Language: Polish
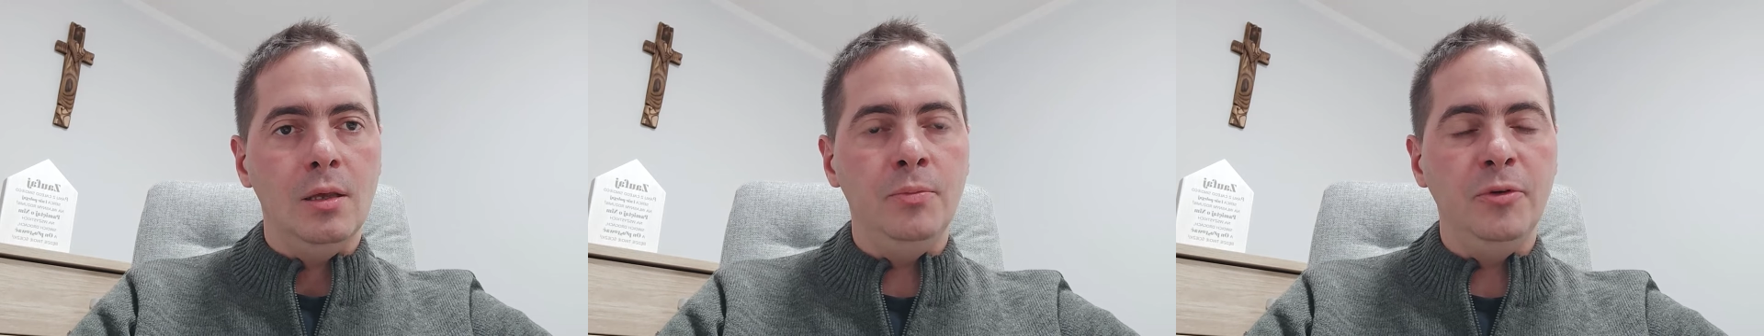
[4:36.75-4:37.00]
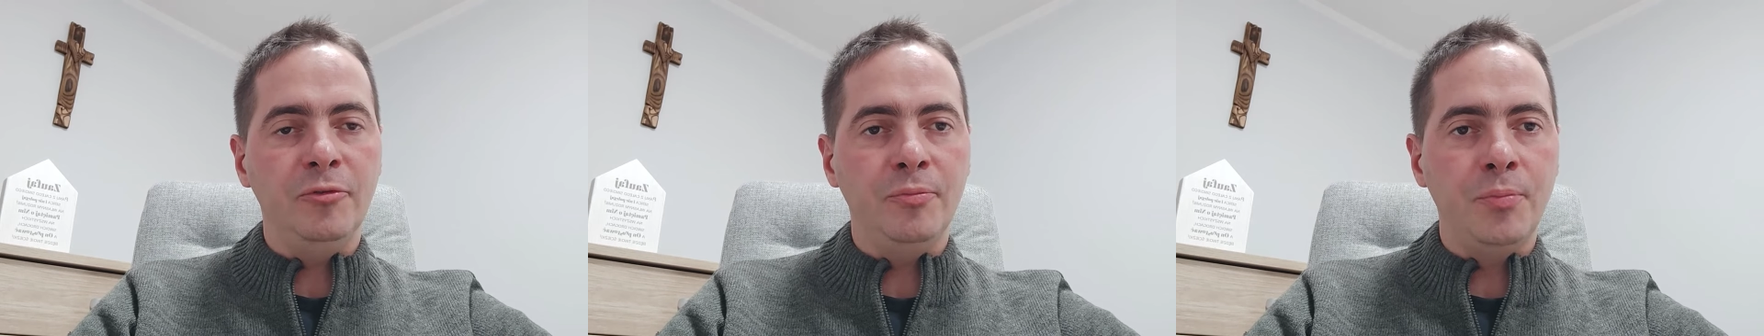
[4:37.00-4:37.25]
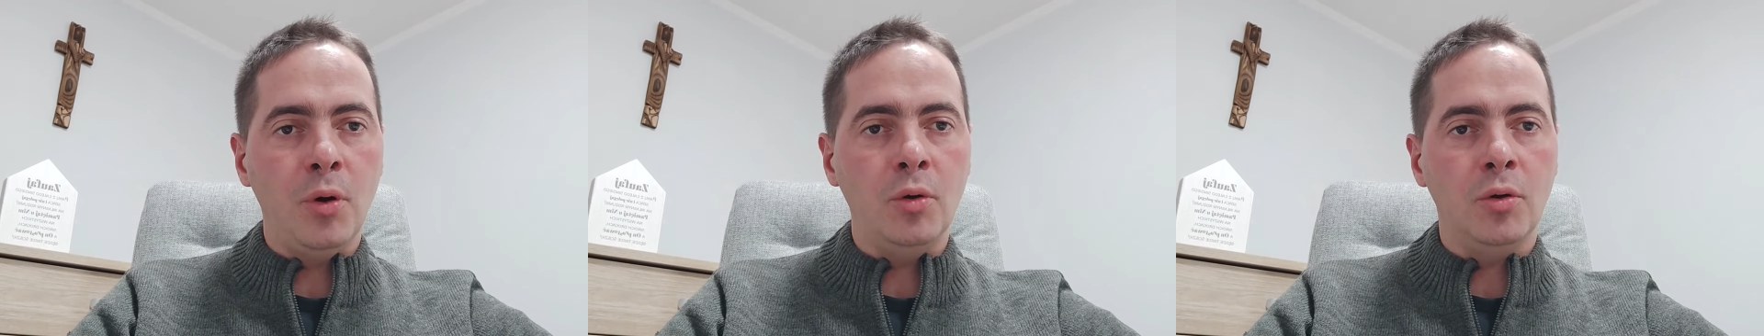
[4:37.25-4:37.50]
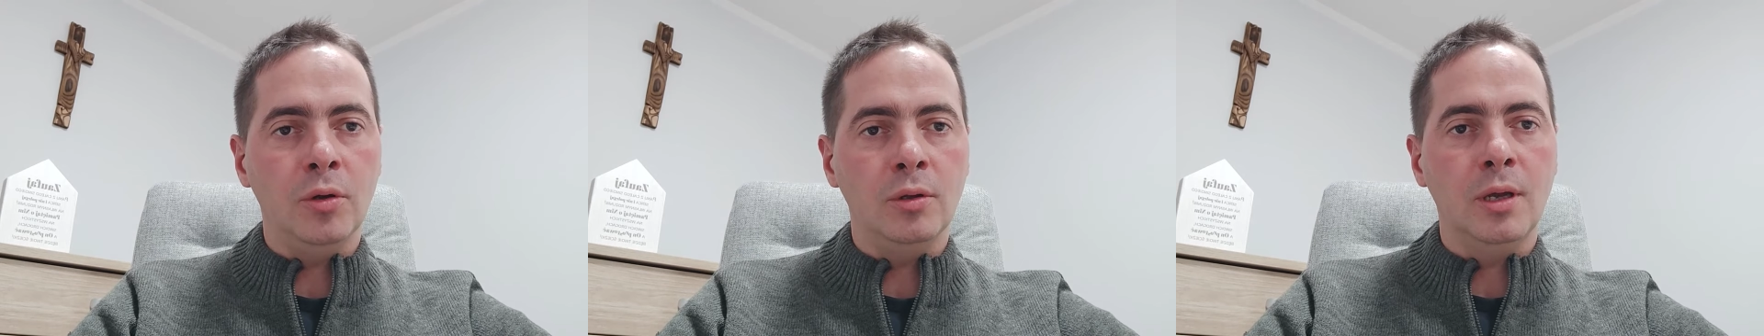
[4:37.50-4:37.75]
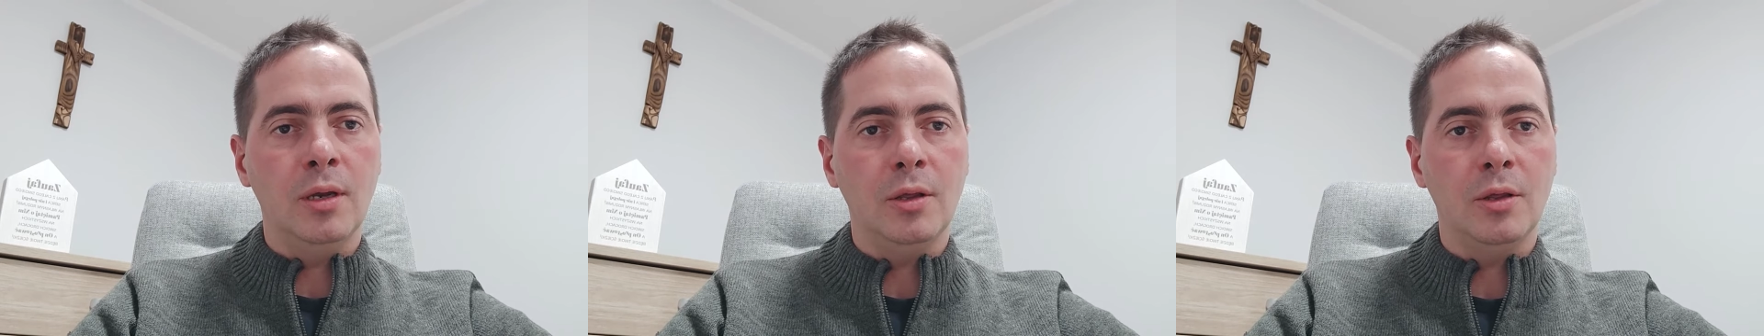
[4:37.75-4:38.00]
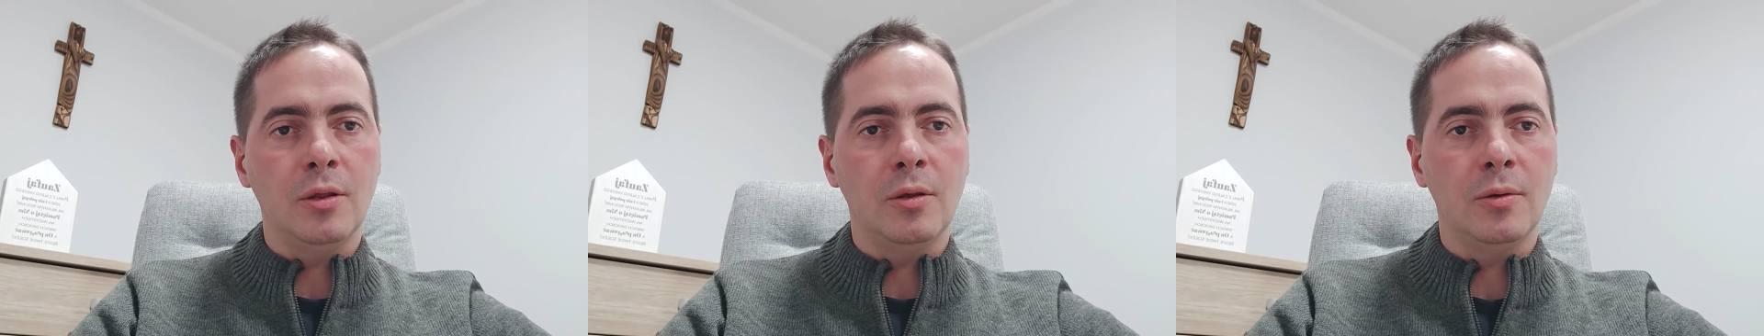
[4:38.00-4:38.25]
i by w Bogu
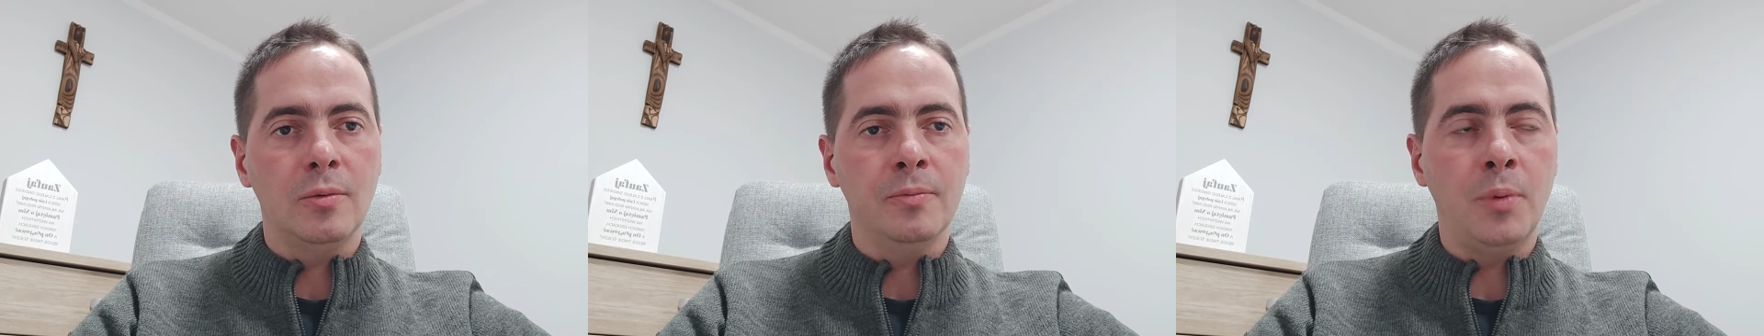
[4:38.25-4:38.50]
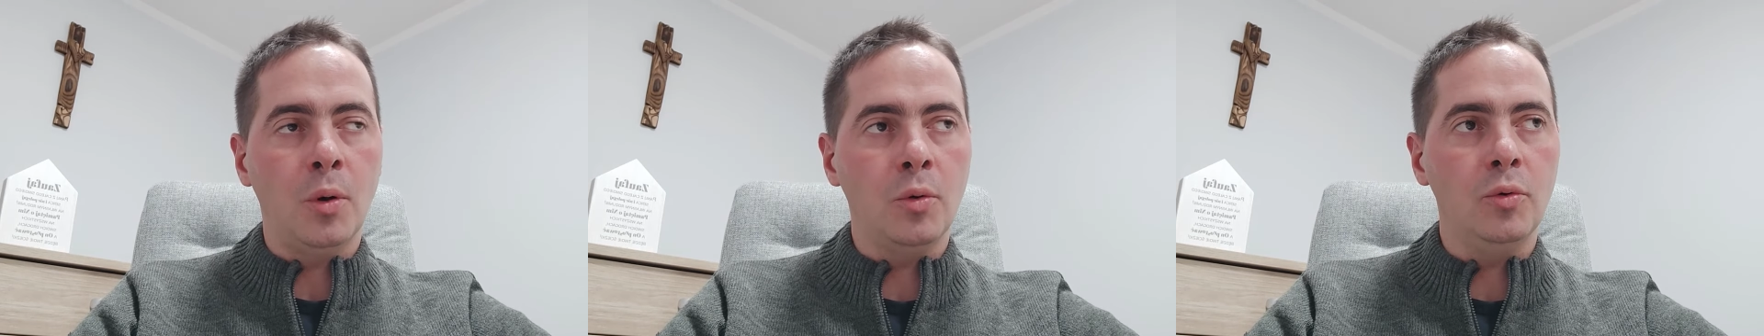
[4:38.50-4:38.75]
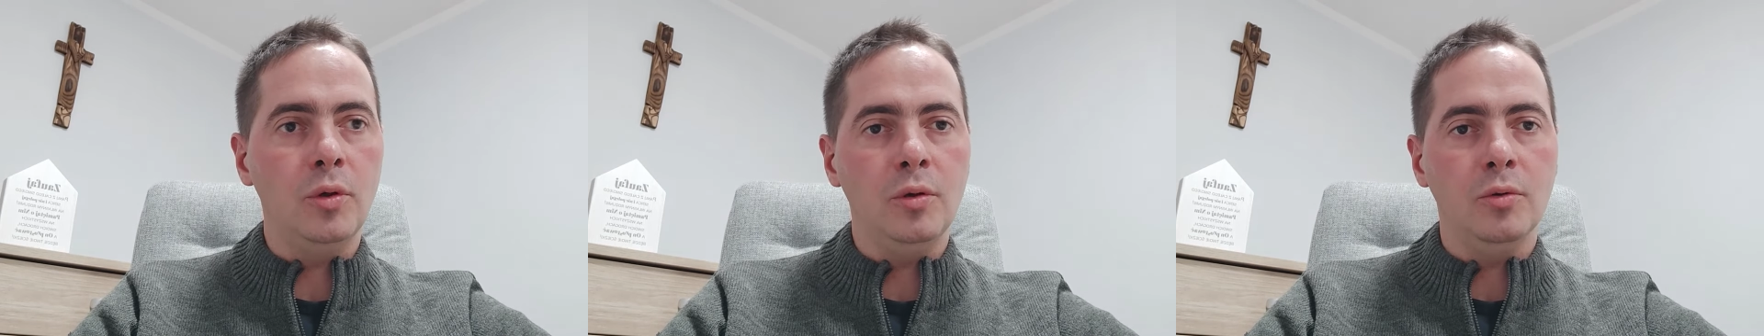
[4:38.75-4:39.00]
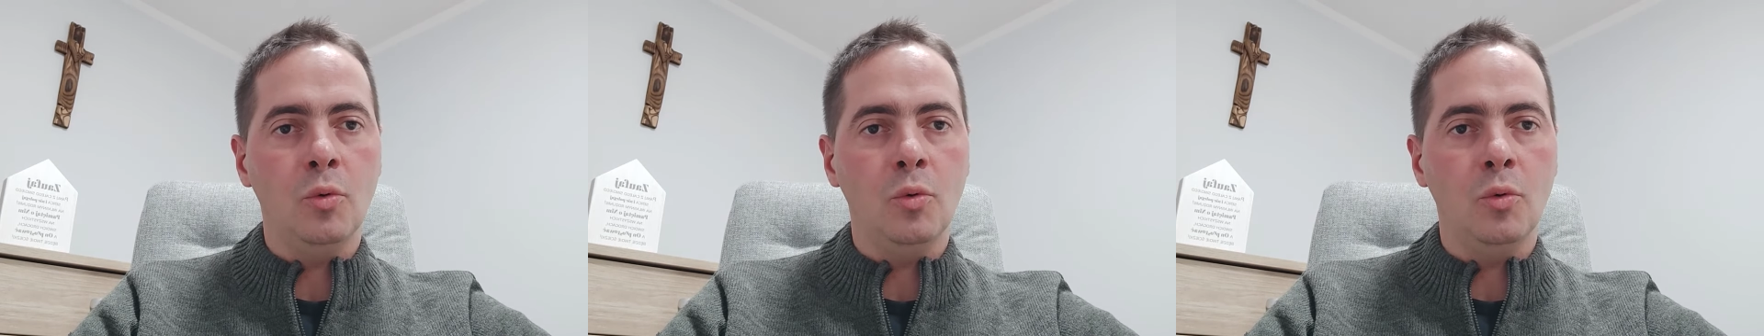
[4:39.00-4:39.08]
odnaleźć pokój,